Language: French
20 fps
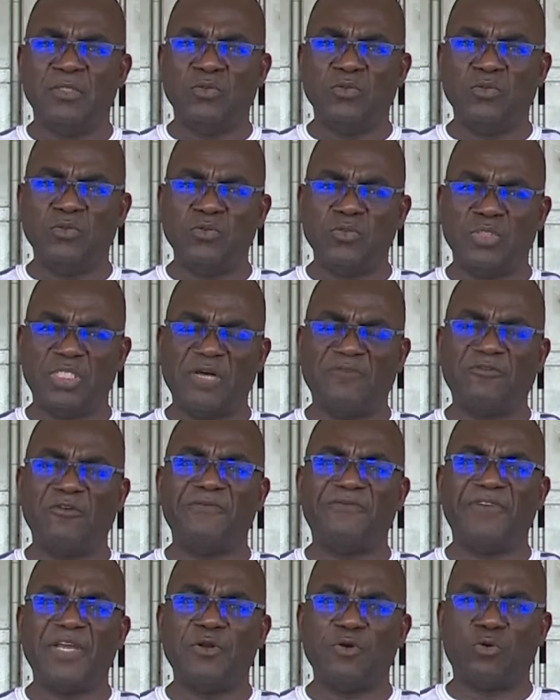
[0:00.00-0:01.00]
nous
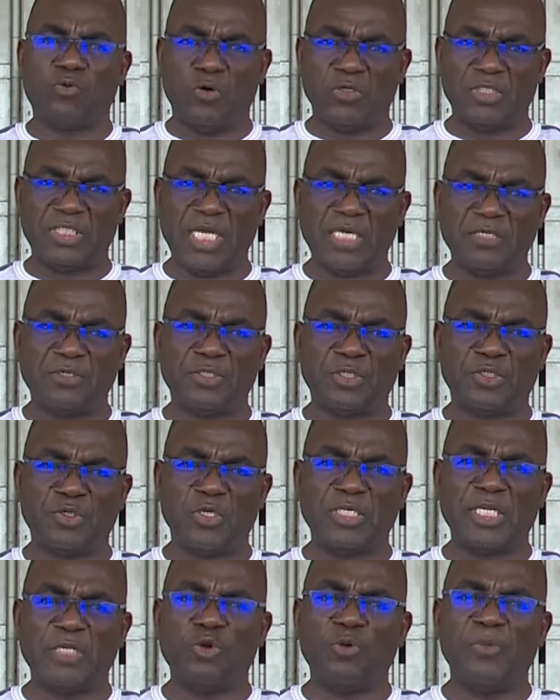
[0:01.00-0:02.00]
avons fait le constat que ce
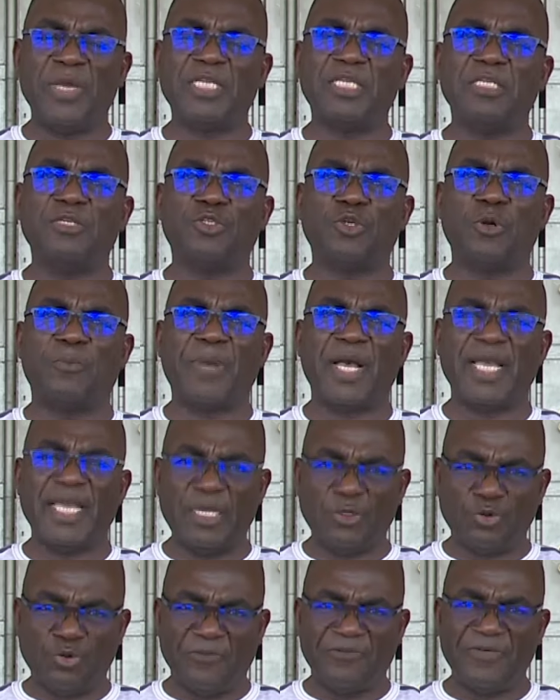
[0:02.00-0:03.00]
sont des domaines qui ne sont pas
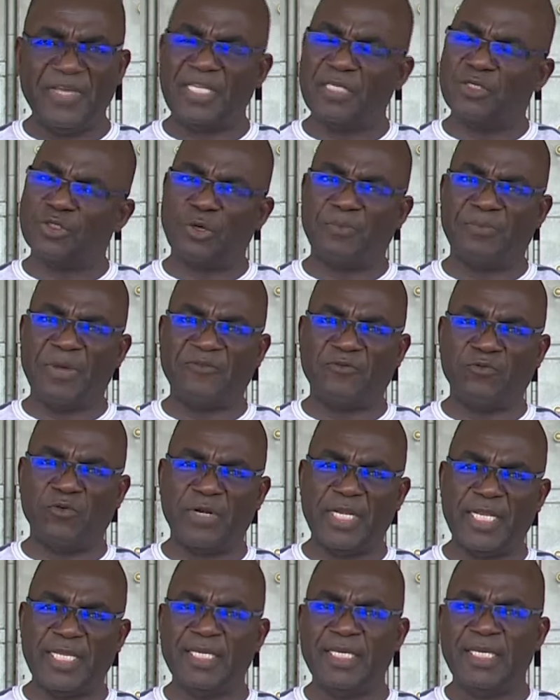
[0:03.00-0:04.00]
étoffés, qui ne sont pas
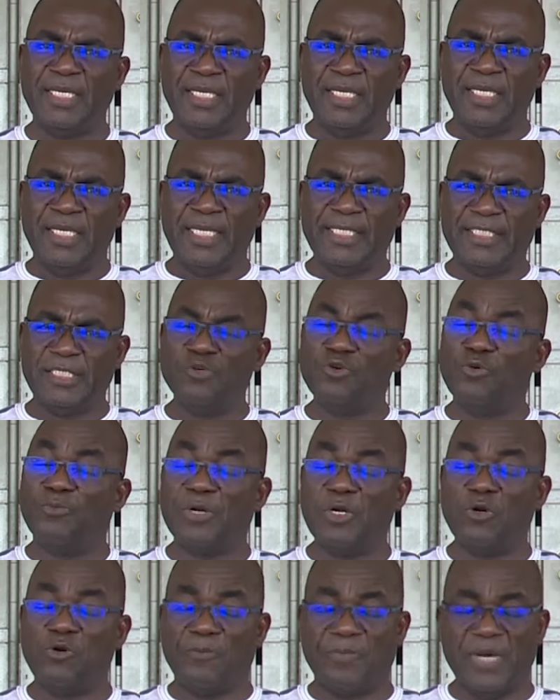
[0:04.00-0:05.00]
fournis. Et si nous ne
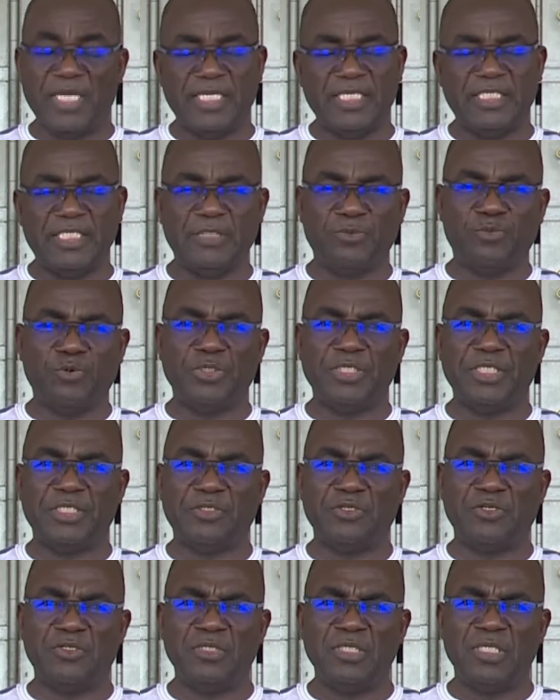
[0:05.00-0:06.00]
prenons pas des
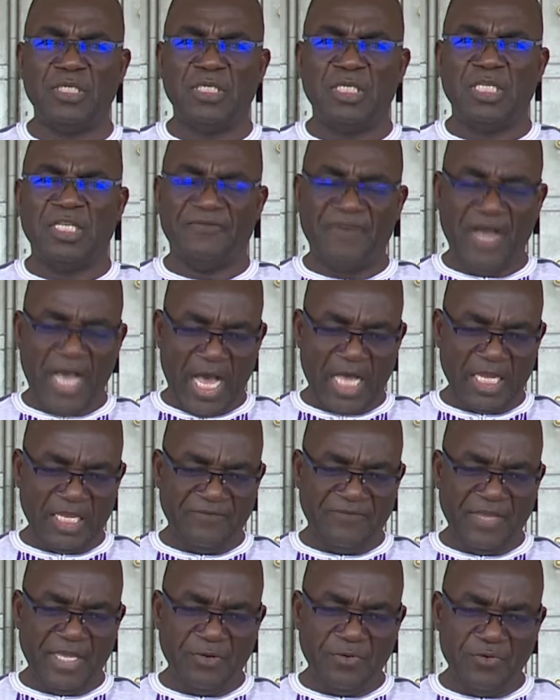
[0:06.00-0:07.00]
dispositions, il va
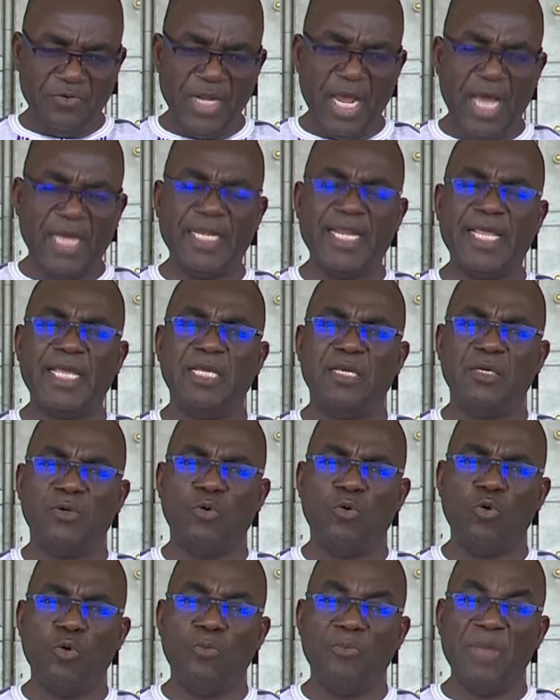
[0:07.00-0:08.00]
arriver une année
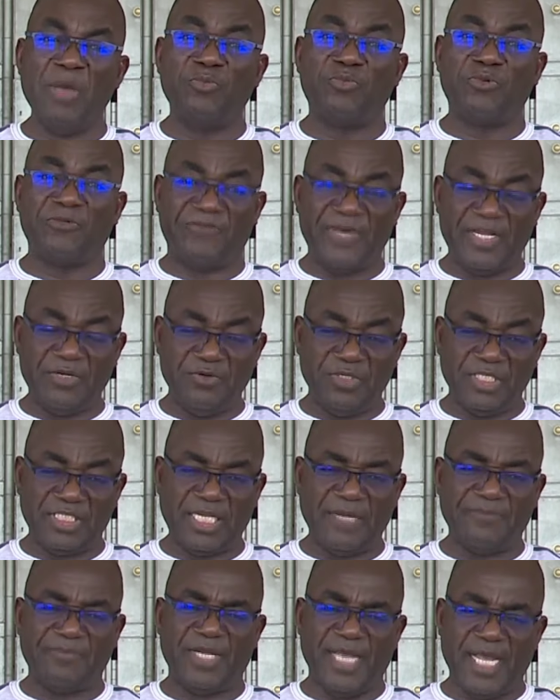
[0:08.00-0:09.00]
où même pour faire une
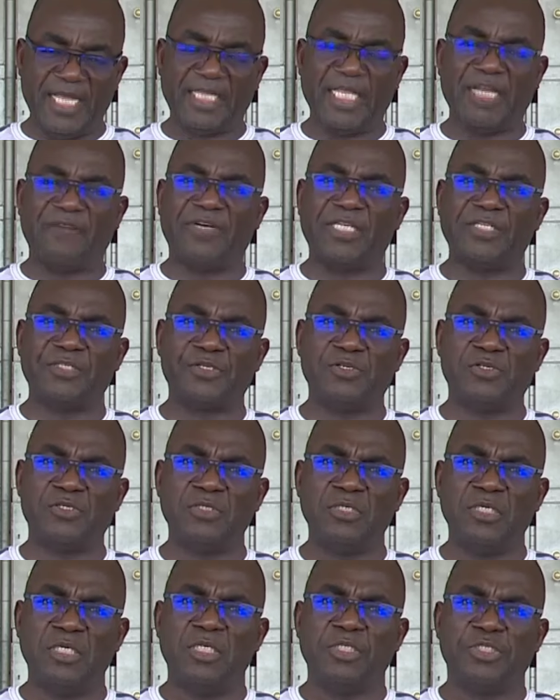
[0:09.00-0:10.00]
simple
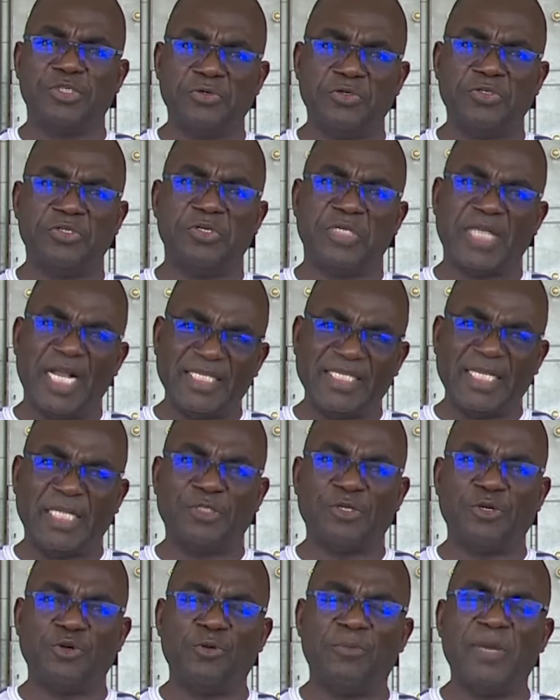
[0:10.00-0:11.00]
intervention chirurgicale
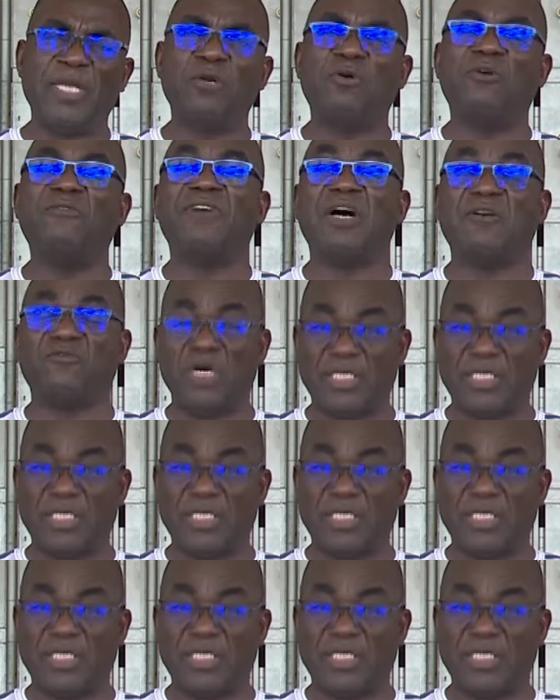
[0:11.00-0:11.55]
dans ce domaine, on va